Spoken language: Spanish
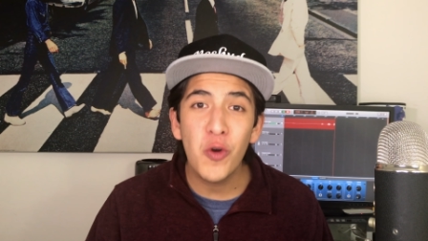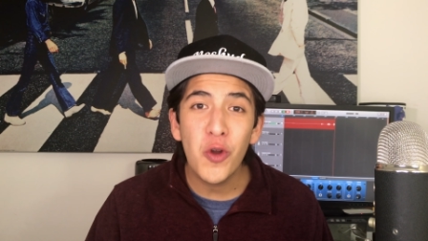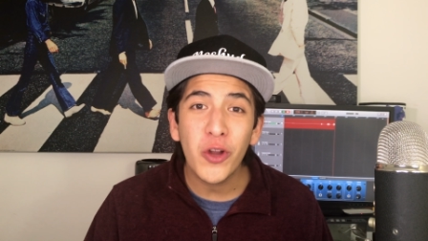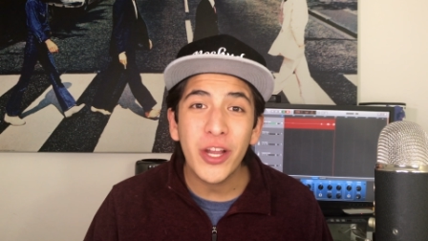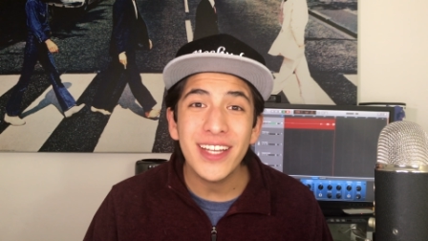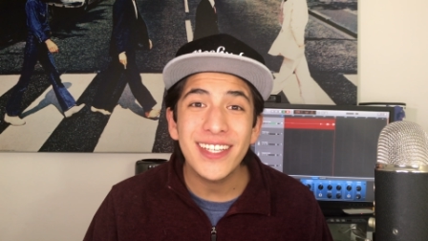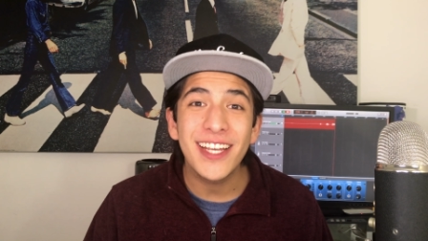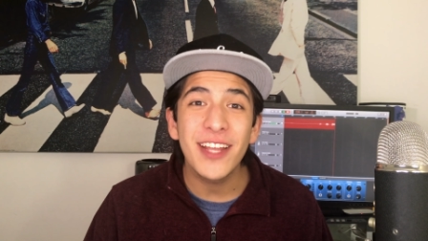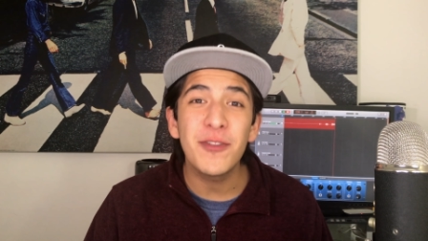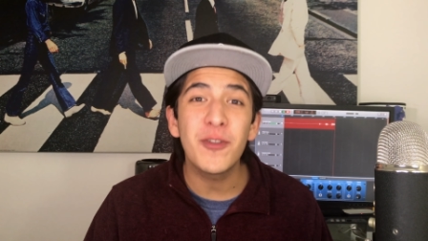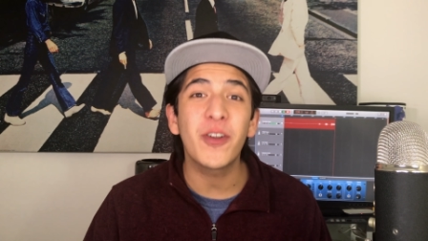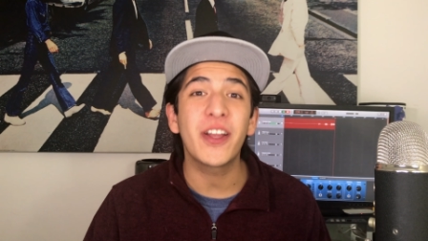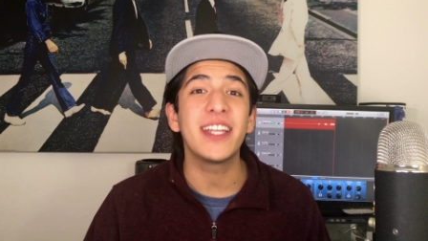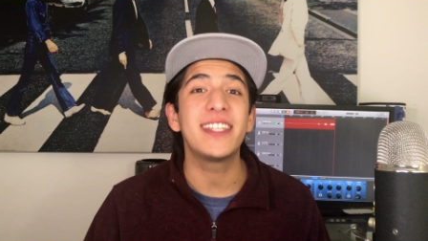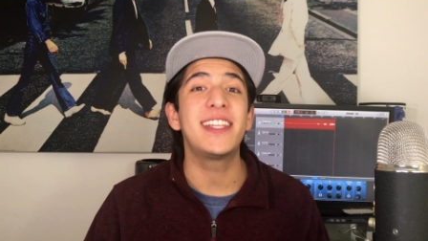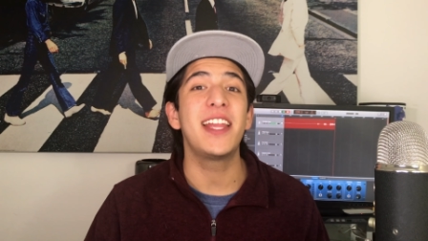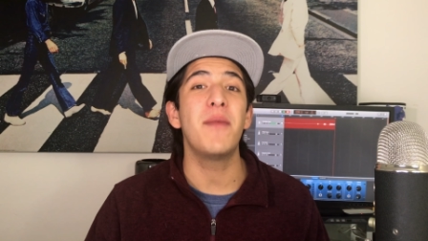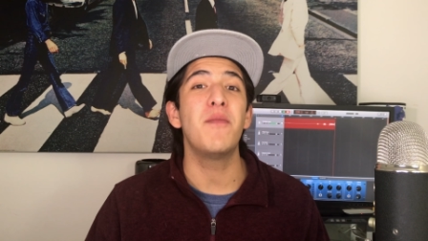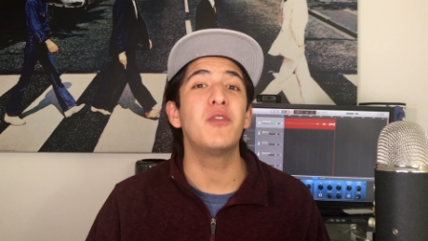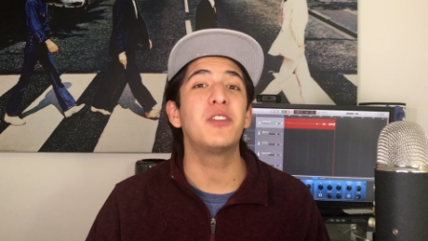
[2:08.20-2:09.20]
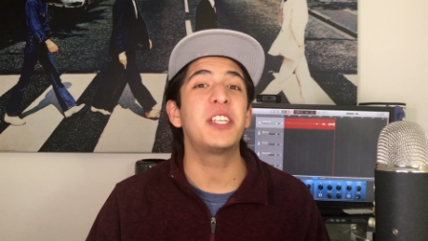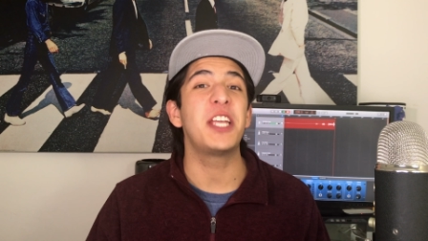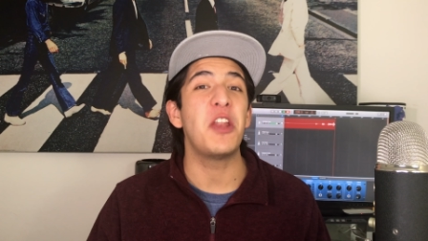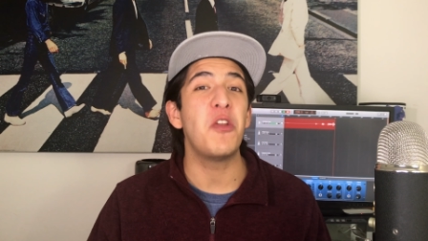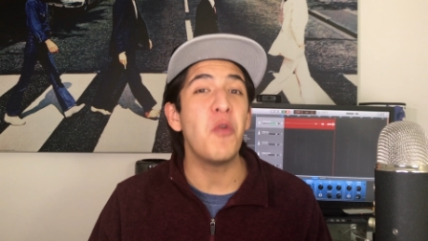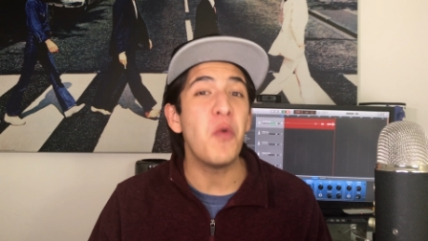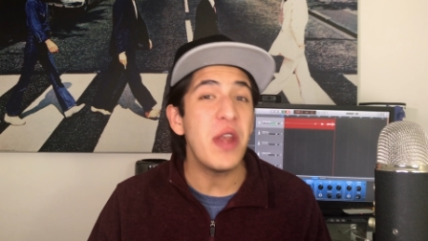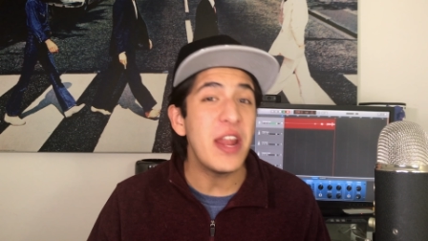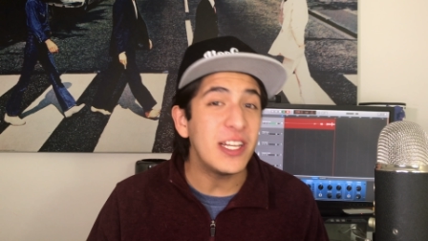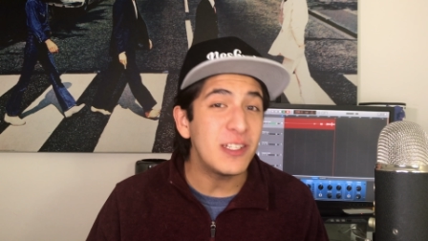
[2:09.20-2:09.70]
juro que siento que estamos
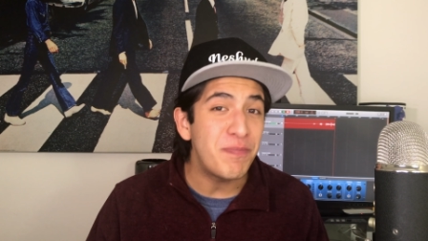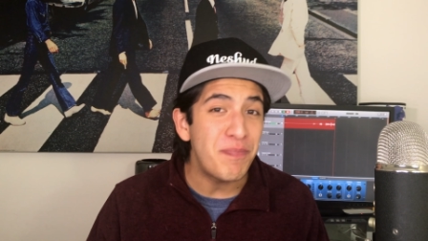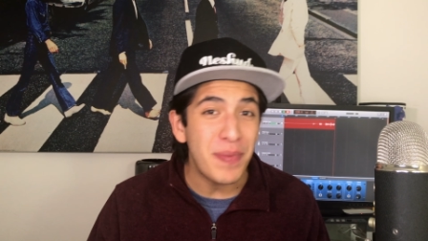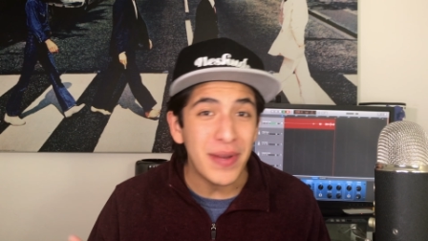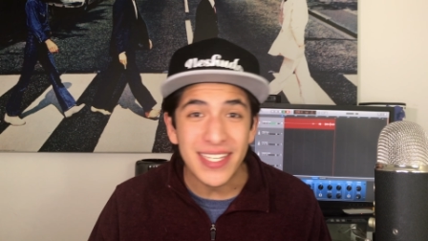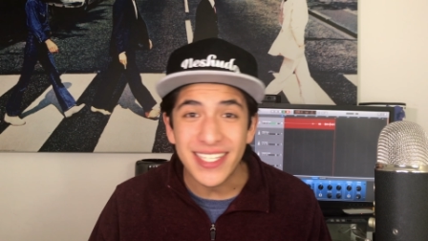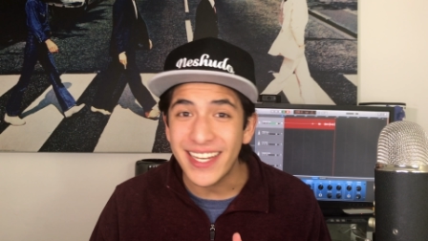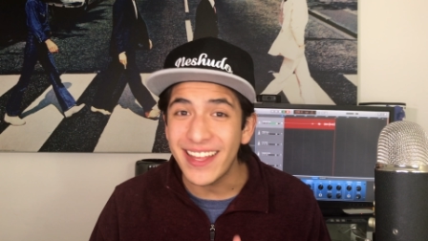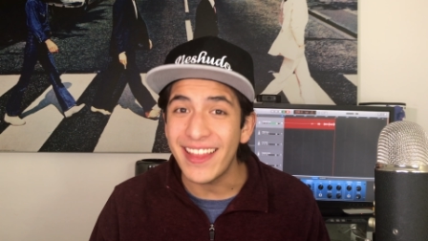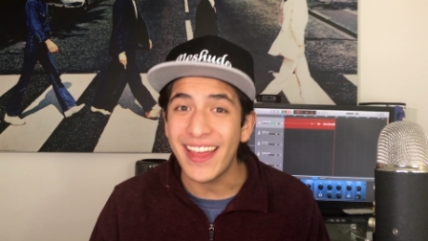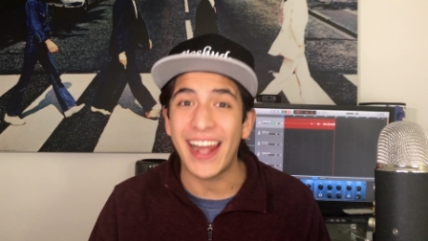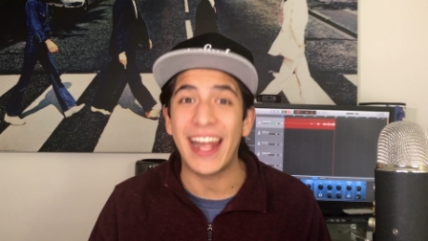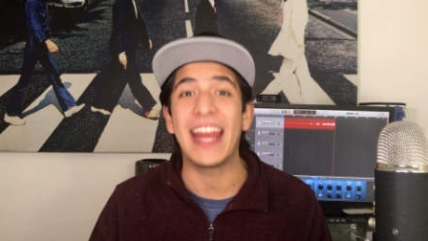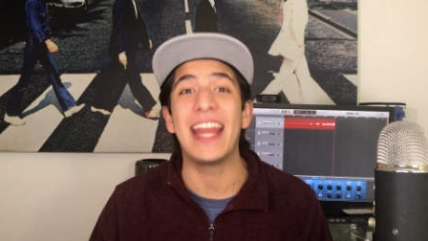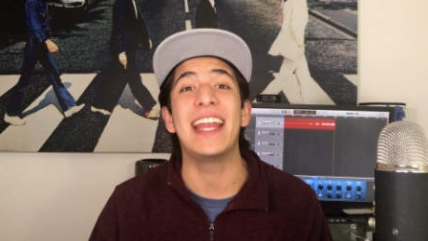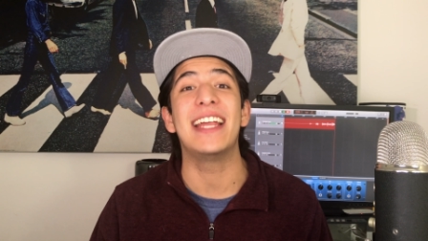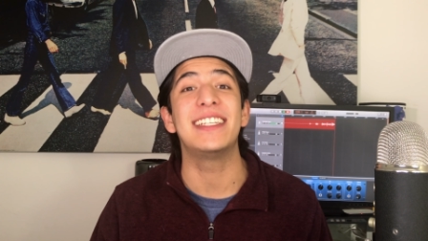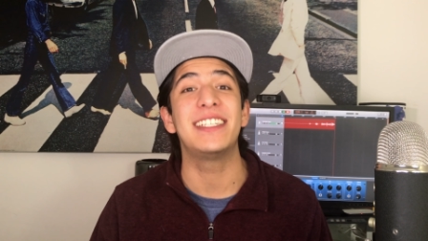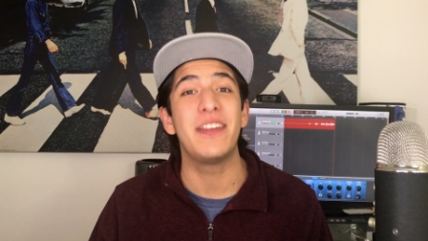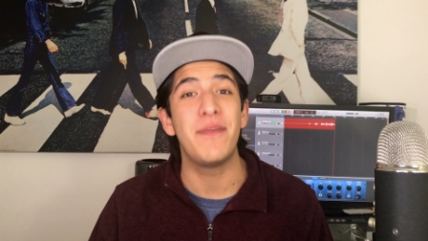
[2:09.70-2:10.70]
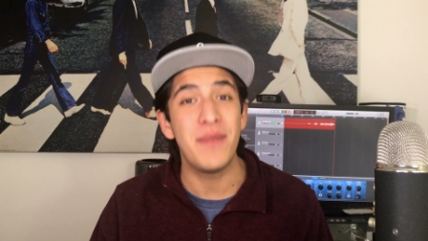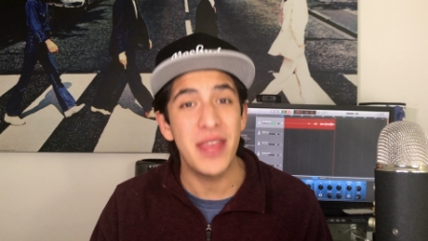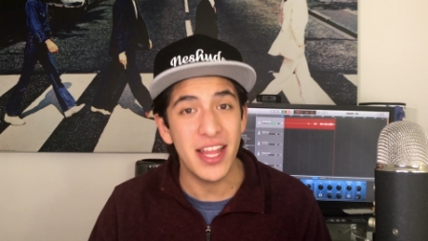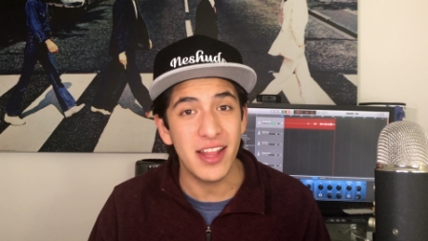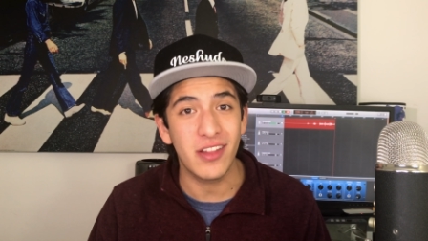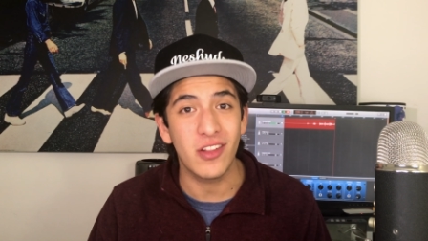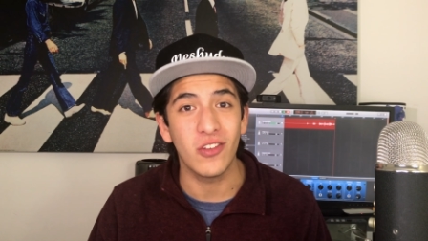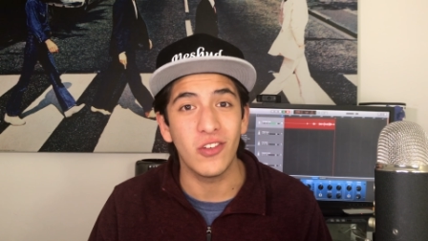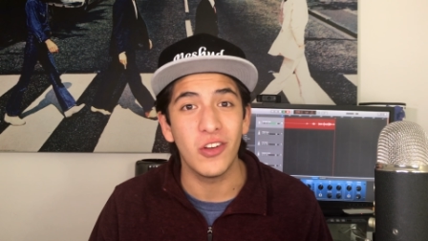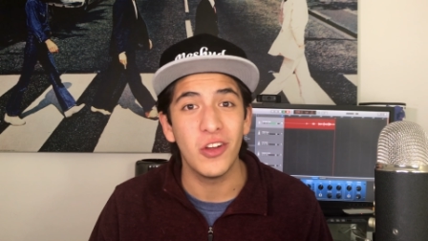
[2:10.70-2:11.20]
en una especie de
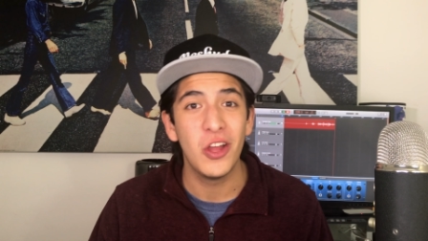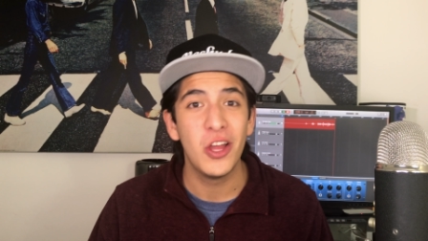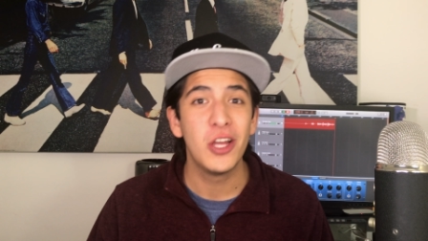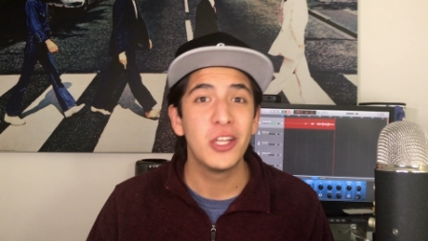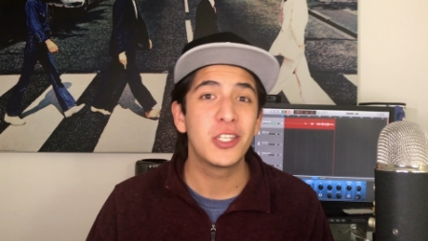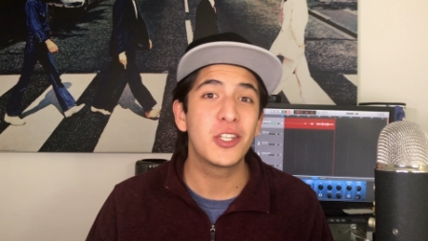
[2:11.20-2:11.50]
renacimiento,